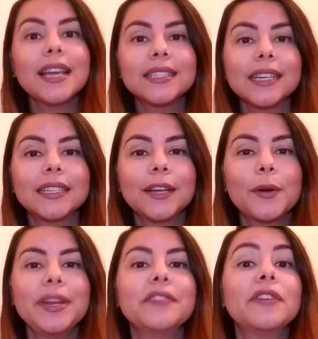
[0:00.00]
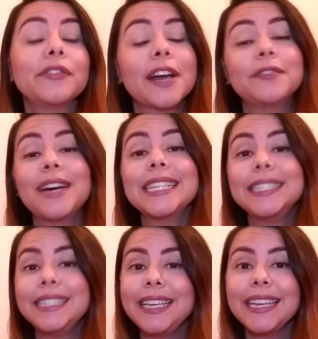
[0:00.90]
E essa categoria vai ficar
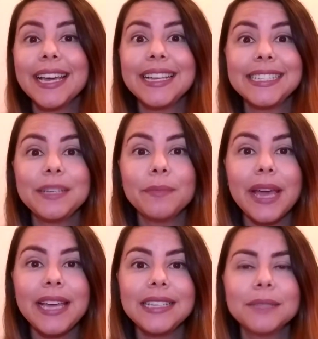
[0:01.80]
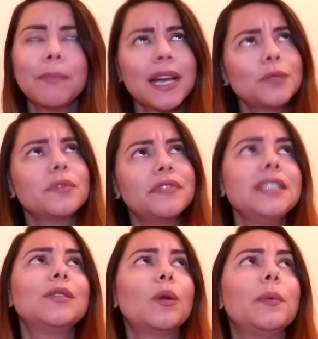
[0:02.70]
vazia esse mês, mais uma
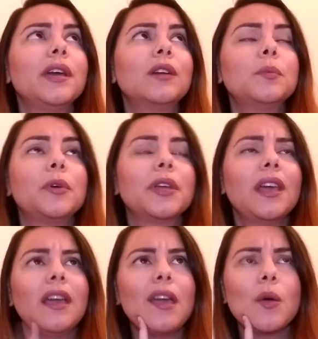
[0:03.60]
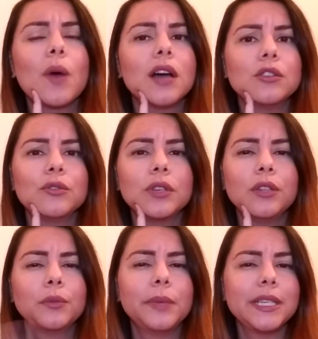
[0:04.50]
vez, se eu não me engano, porque eu acho
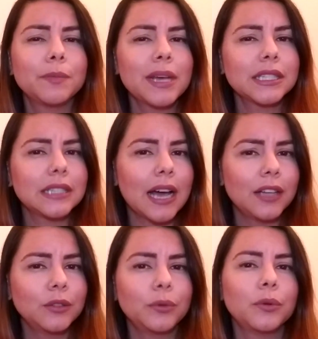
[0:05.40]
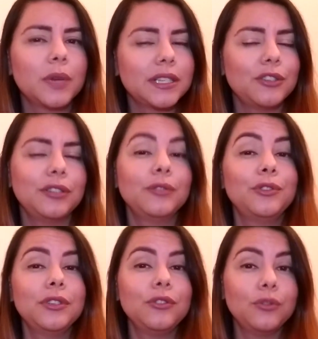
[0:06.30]
que no mês passado, no
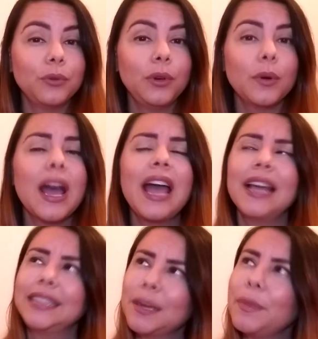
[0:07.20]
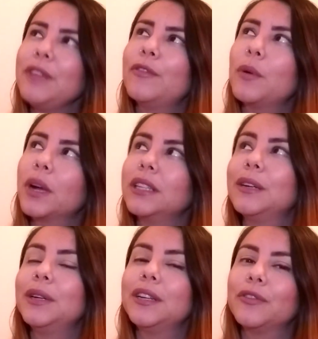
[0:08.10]
Assistidos de Julho, também foi uma
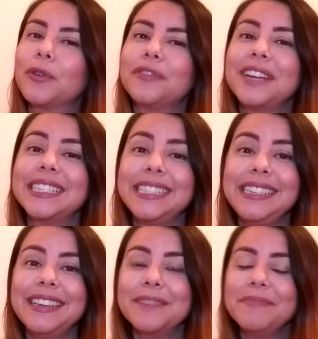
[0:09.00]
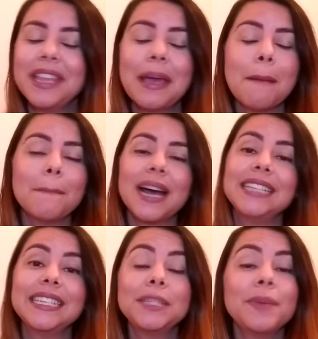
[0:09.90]
categoria que ficou vazia. Mas esse